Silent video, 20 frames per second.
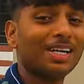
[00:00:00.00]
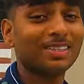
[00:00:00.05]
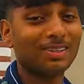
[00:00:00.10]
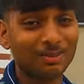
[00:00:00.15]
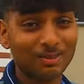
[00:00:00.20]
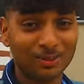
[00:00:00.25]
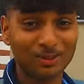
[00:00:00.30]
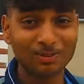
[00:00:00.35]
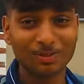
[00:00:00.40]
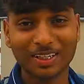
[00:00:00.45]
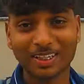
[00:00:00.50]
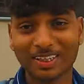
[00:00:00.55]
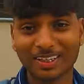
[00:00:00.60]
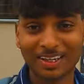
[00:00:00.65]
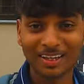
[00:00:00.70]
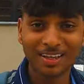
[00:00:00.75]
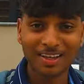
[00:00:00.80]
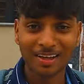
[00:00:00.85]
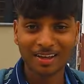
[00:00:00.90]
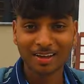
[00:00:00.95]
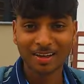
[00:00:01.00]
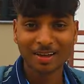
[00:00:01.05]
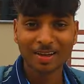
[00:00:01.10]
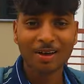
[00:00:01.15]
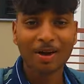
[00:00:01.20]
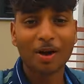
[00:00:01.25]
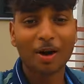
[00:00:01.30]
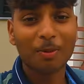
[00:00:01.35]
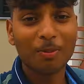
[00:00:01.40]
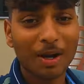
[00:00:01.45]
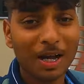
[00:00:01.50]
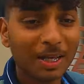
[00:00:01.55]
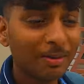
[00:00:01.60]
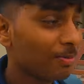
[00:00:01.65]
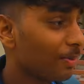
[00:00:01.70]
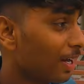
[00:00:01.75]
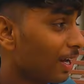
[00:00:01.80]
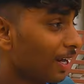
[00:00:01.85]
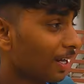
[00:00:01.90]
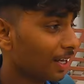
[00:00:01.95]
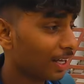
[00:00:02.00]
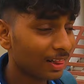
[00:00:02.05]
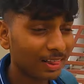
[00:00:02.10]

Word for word: माई था सुमित और भाई मैं